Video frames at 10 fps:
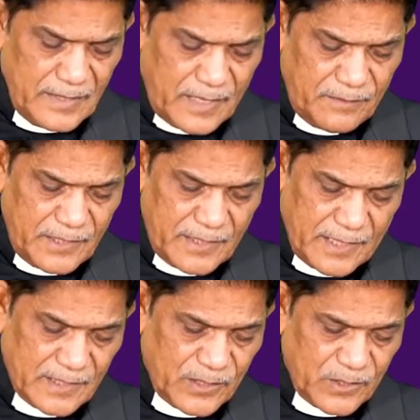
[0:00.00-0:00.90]
தாவித்
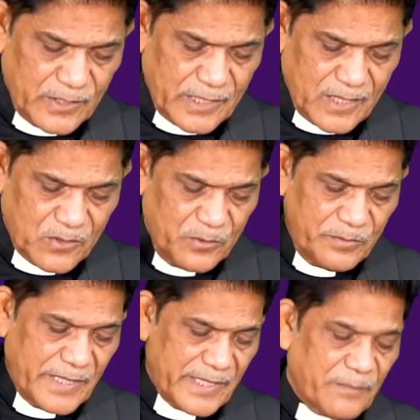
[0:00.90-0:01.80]
ராஜா சொல்கிறார்
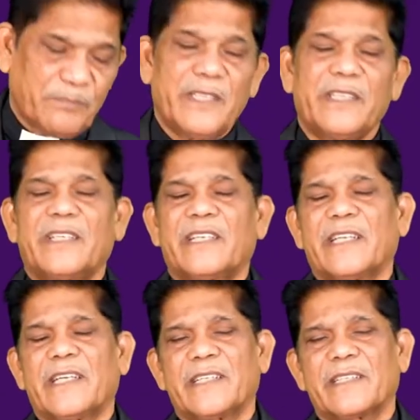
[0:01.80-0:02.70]
உண்மை நம்பி
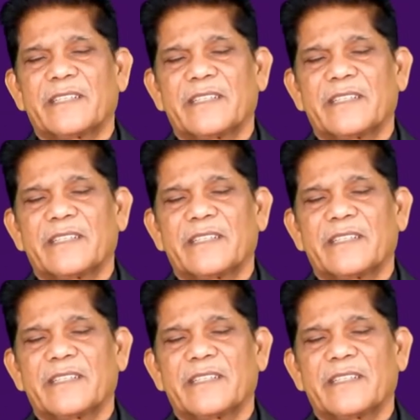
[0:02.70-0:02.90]
இருக்கிறேன்